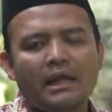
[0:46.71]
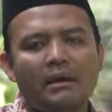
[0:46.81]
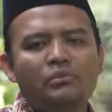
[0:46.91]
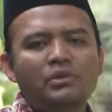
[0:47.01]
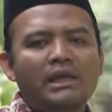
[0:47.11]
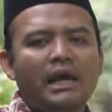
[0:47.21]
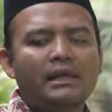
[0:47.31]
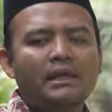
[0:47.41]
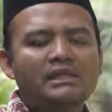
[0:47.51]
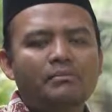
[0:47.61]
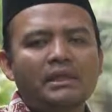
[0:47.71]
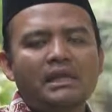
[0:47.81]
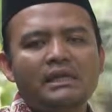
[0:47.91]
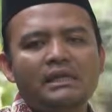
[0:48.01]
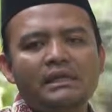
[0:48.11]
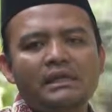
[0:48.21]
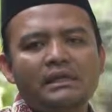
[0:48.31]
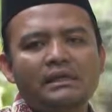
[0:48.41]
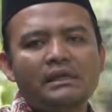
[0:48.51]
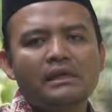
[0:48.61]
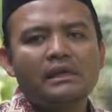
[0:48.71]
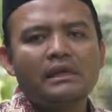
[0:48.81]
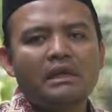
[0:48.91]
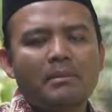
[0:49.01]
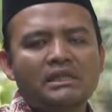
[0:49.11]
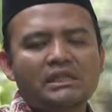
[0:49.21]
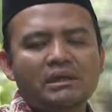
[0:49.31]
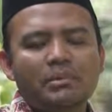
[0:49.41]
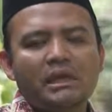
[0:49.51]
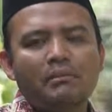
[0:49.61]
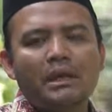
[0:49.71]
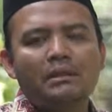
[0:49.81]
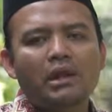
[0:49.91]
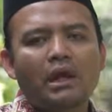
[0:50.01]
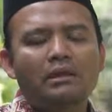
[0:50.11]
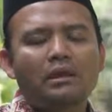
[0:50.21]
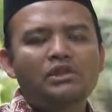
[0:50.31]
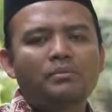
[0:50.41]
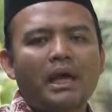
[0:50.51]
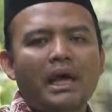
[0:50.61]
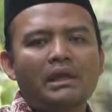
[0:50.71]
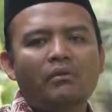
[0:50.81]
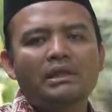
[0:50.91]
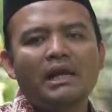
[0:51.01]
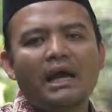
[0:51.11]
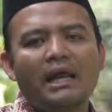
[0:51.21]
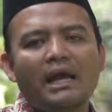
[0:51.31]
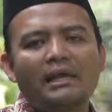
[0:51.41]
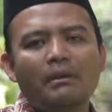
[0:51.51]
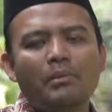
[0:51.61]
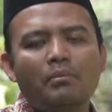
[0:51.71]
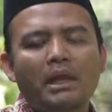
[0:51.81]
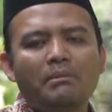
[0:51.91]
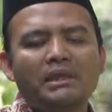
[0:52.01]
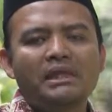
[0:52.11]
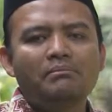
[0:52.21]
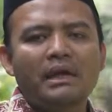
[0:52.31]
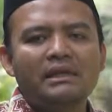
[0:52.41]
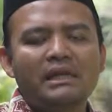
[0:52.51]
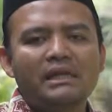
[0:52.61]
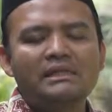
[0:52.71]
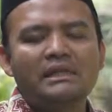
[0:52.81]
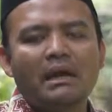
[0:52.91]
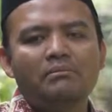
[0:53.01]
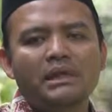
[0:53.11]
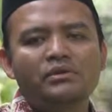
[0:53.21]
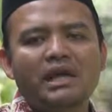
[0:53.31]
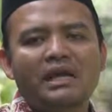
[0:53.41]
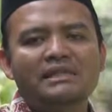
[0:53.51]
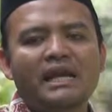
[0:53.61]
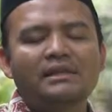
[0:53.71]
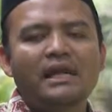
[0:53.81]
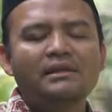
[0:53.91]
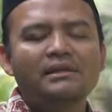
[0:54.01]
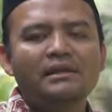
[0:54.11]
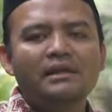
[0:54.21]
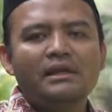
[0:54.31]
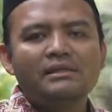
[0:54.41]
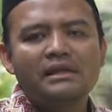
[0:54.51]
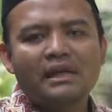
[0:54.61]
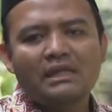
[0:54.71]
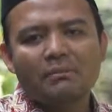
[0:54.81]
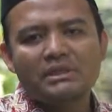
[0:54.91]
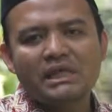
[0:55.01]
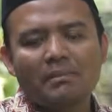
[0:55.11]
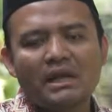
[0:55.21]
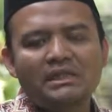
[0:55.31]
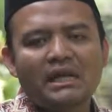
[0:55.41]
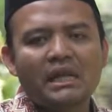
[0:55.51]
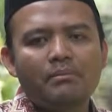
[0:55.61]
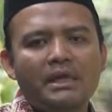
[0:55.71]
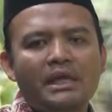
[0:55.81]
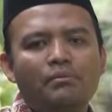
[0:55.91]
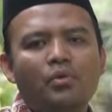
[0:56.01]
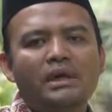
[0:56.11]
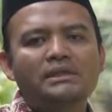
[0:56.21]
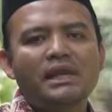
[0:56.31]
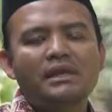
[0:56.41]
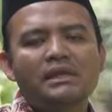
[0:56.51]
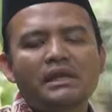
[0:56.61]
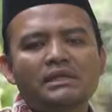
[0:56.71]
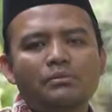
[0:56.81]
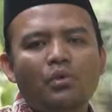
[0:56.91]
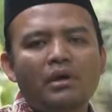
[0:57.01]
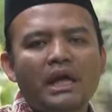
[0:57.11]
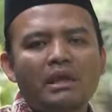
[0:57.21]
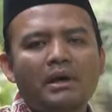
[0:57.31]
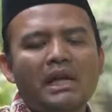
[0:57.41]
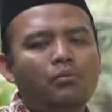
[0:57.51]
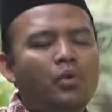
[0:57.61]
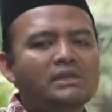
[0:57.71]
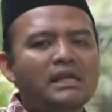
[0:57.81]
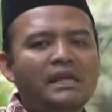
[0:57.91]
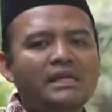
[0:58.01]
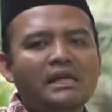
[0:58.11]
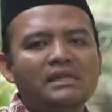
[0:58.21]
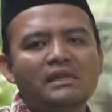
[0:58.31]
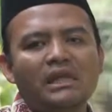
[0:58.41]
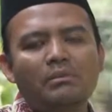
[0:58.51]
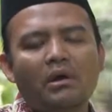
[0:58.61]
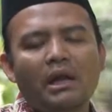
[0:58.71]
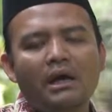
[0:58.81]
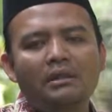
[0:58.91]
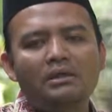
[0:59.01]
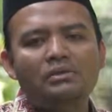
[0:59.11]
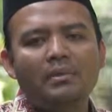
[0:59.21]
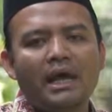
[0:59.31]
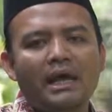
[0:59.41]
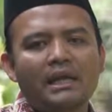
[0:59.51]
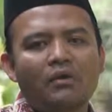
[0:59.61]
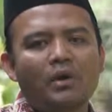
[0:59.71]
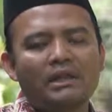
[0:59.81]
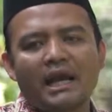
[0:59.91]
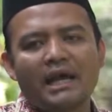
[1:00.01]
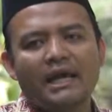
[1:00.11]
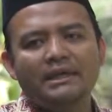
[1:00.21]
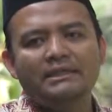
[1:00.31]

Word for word: Alhamdulillah di kesempatan ini kita masih diberi nikmat oleh Allah Subhanahu wa taala yang berupa nikmat iman dan Islam dan juga kesehatan sehingga kita bisa melaksanakan ibadah puasa. Semoga ibadah puasa kita diterima oleh Allah Subhanahu wa taala.